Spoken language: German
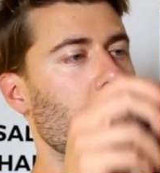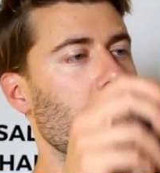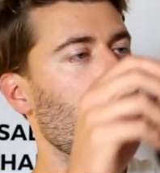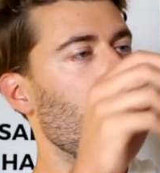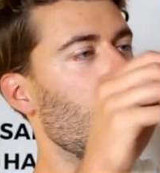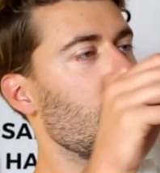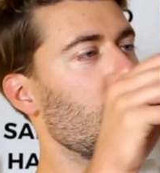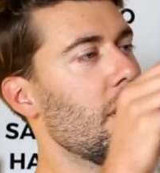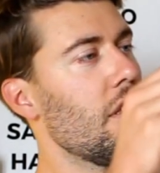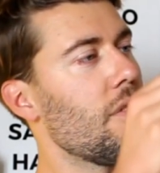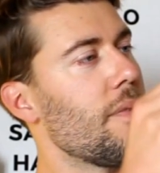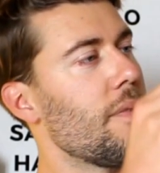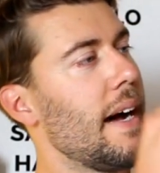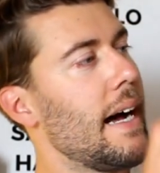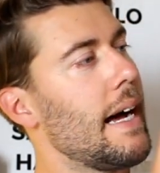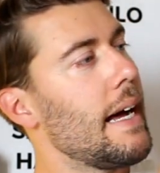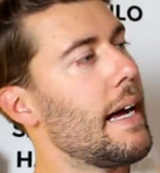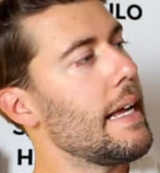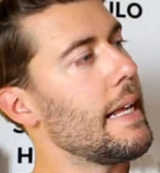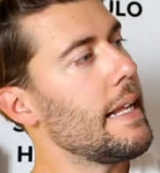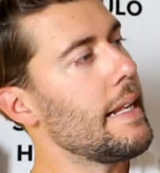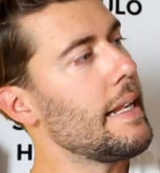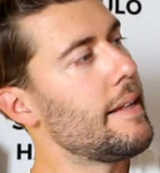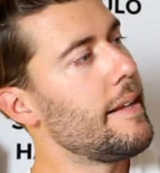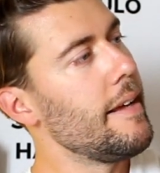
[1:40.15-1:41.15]
Und
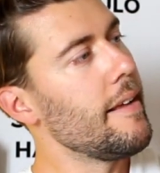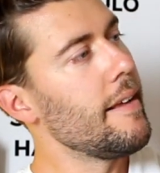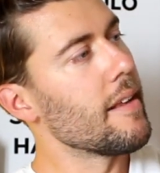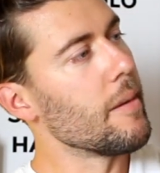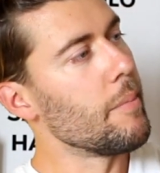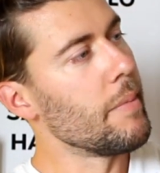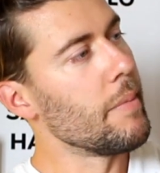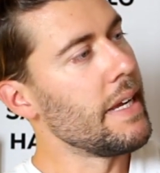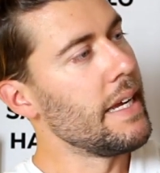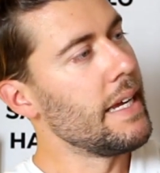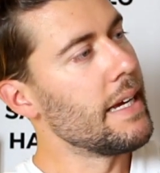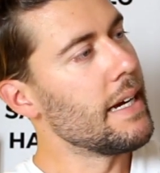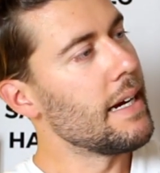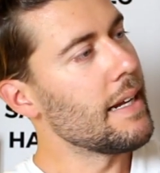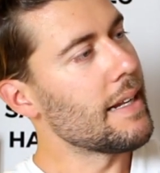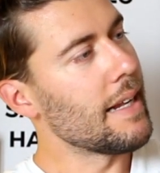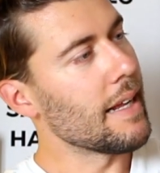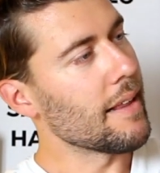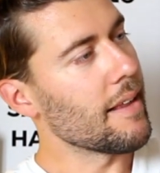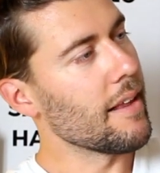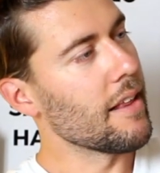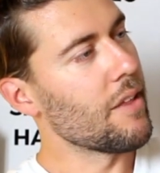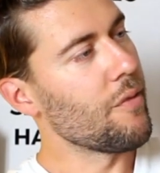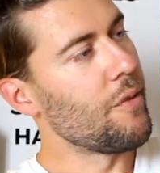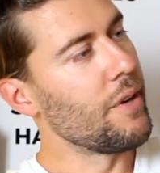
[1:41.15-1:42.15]
zwar diesem hier,
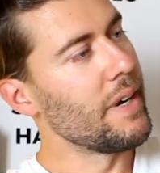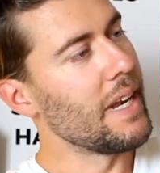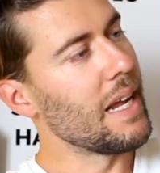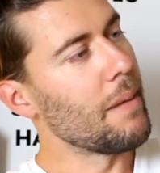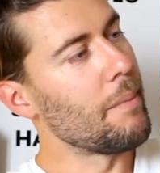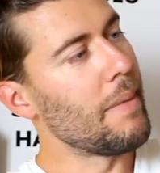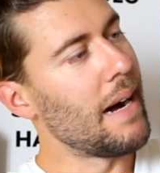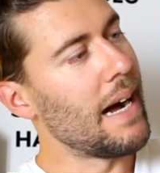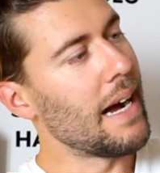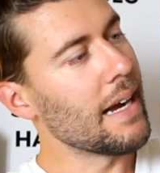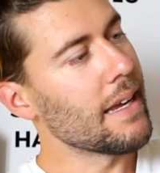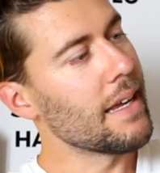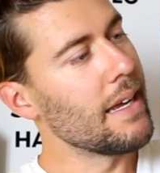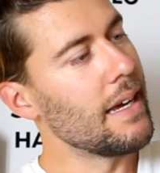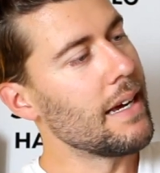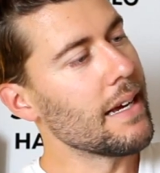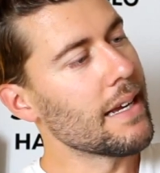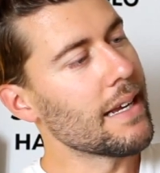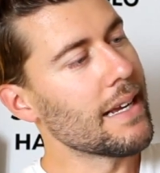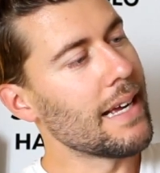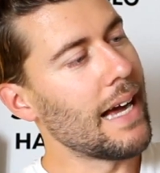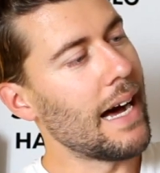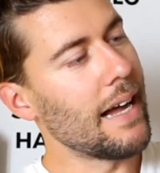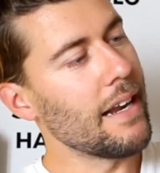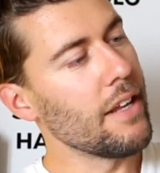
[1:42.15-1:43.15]
das ist von der
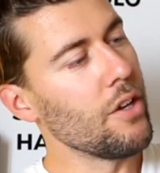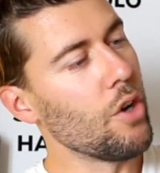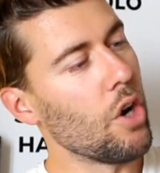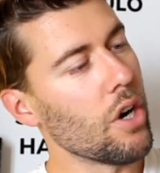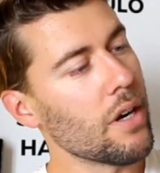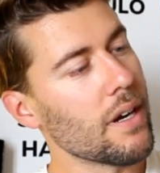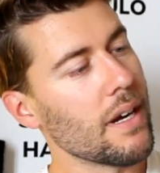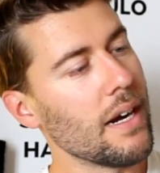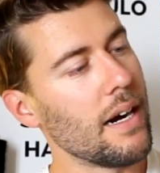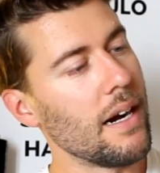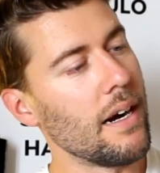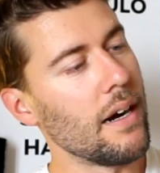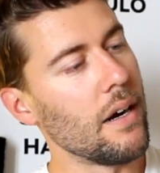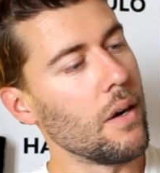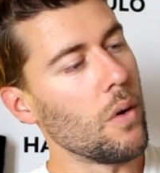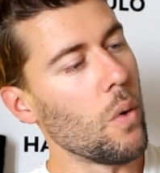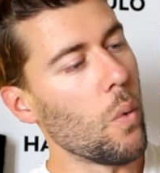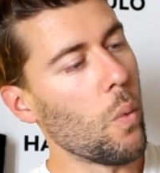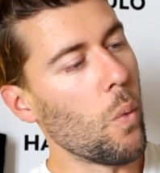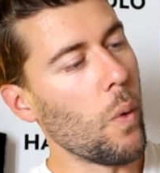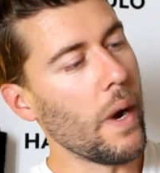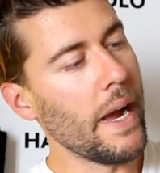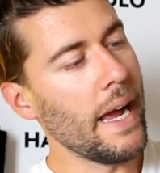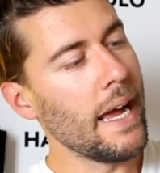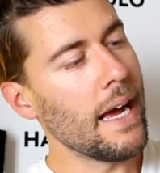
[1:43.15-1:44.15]
Marke Carioca
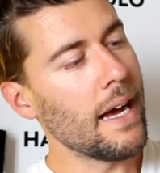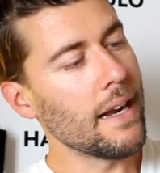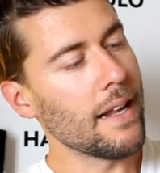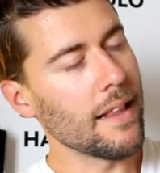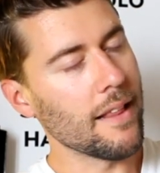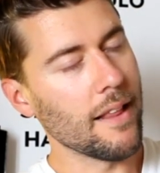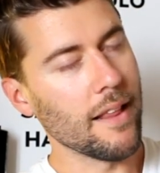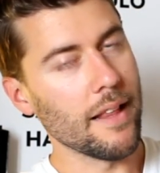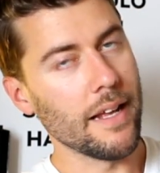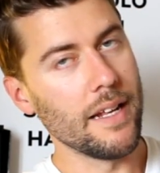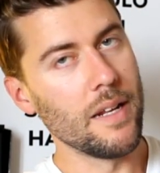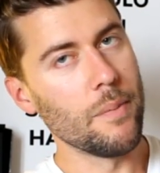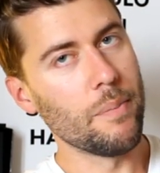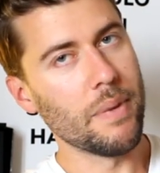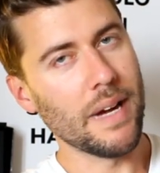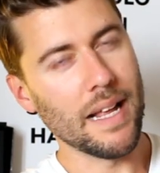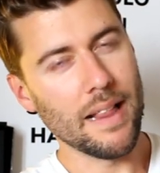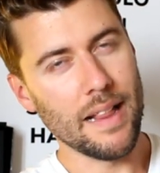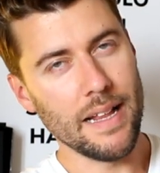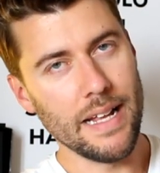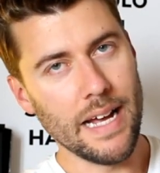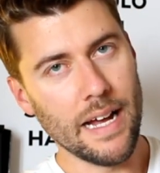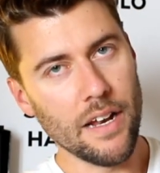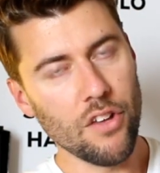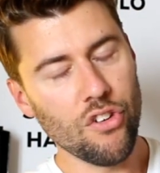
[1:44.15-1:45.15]
Wear, das ist eine
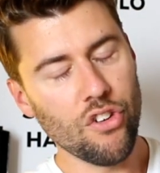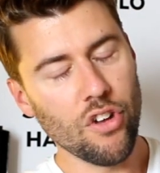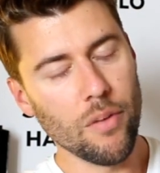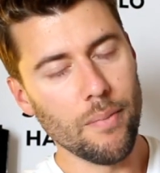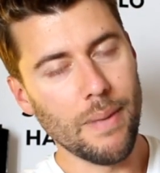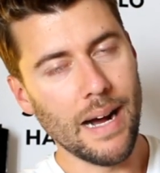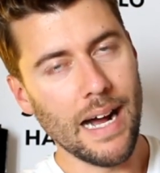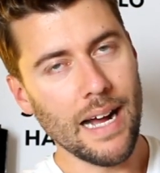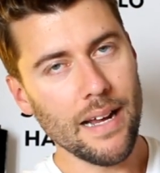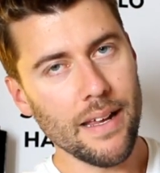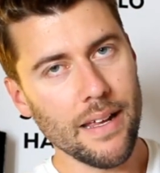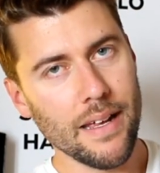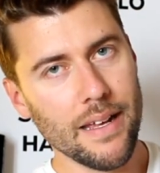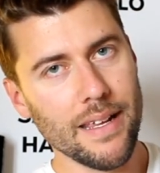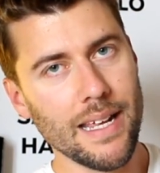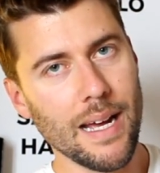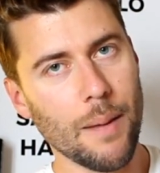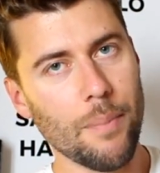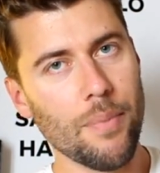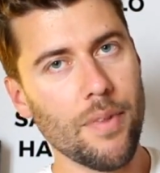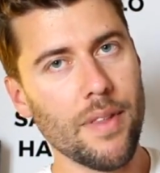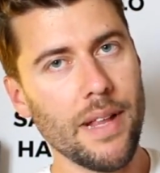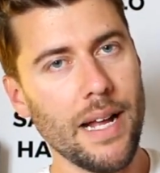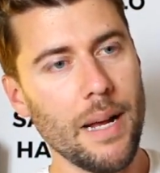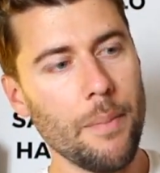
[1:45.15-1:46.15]
brasilianische Marke. Ich
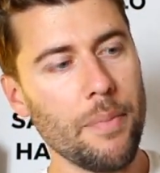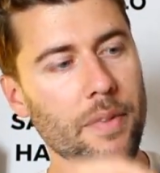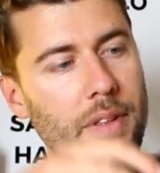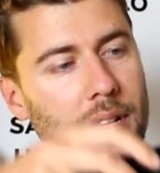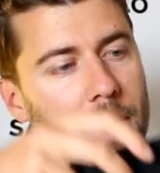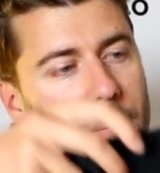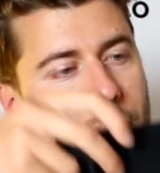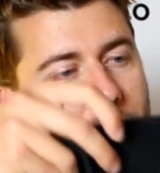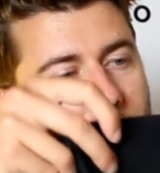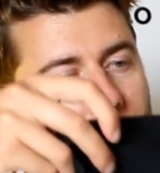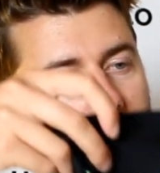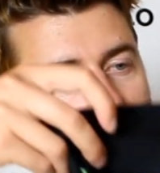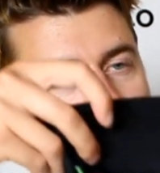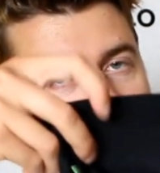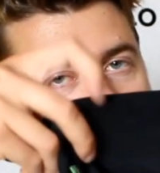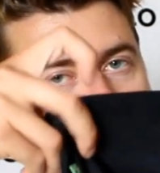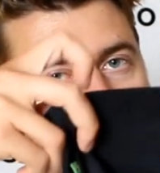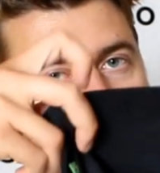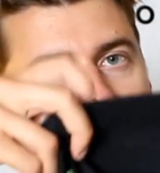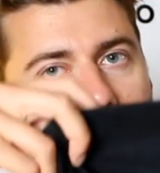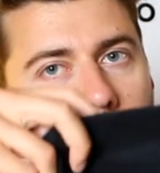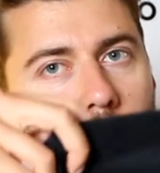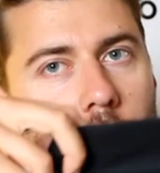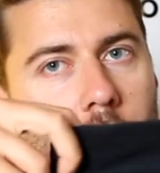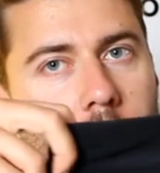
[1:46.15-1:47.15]
habe selbst die
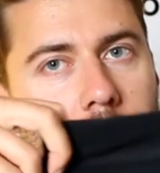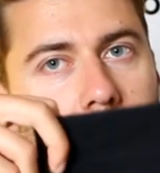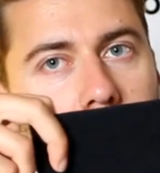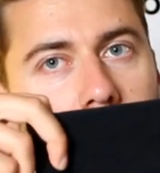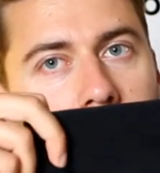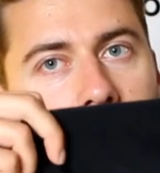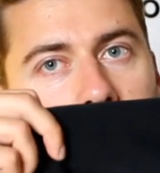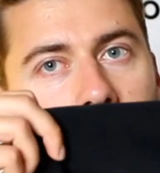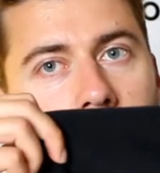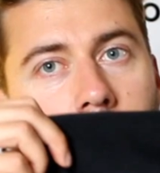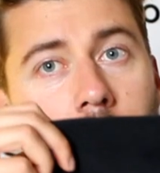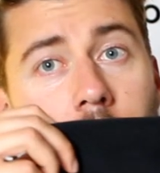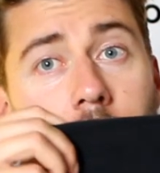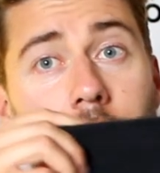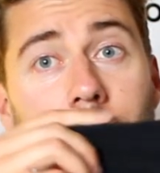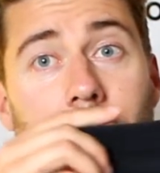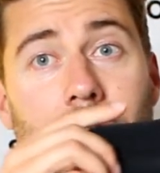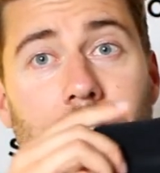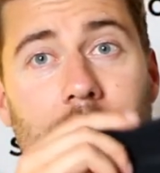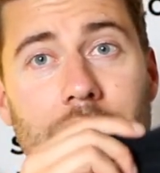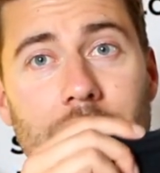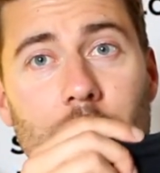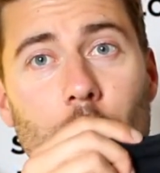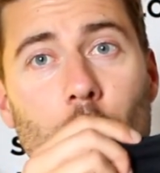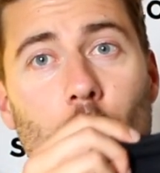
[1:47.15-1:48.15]
Badehose auch in
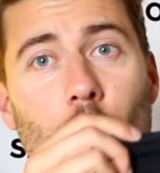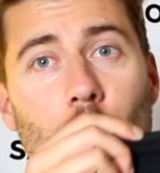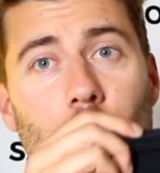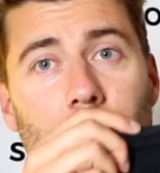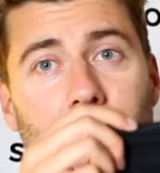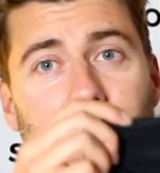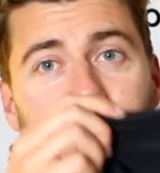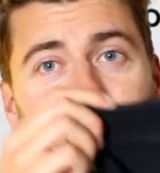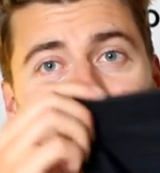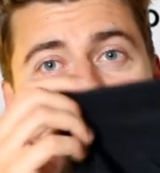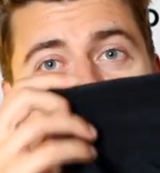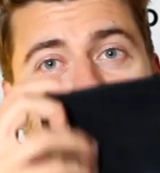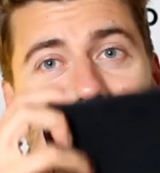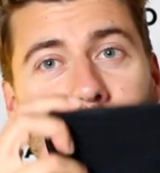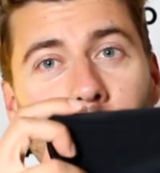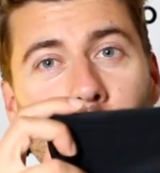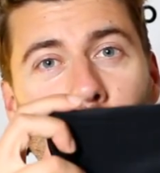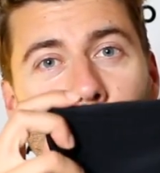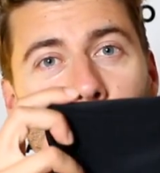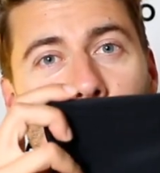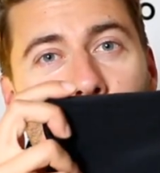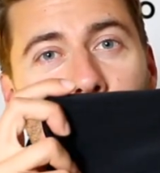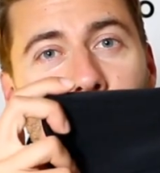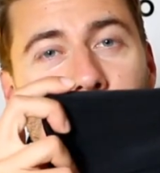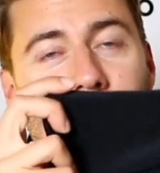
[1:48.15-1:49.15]
Rio
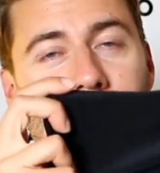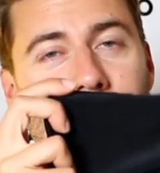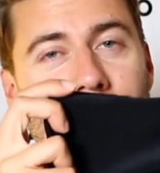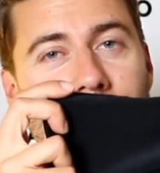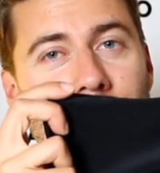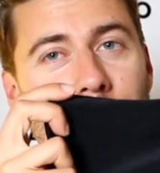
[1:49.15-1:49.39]
gekauft.